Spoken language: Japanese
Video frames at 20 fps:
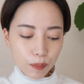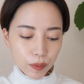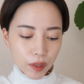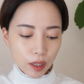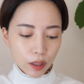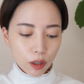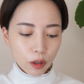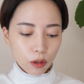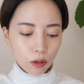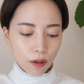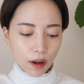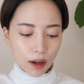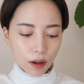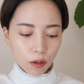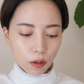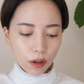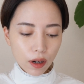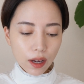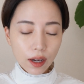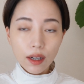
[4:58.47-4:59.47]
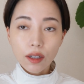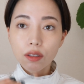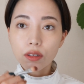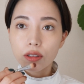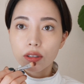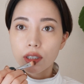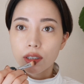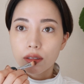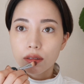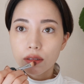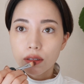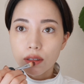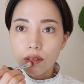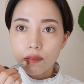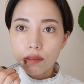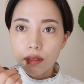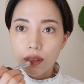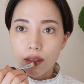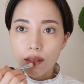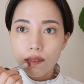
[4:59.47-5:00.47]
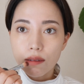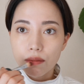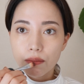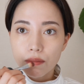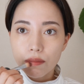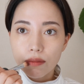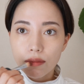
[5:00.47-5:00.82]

で今日はこれが主役なので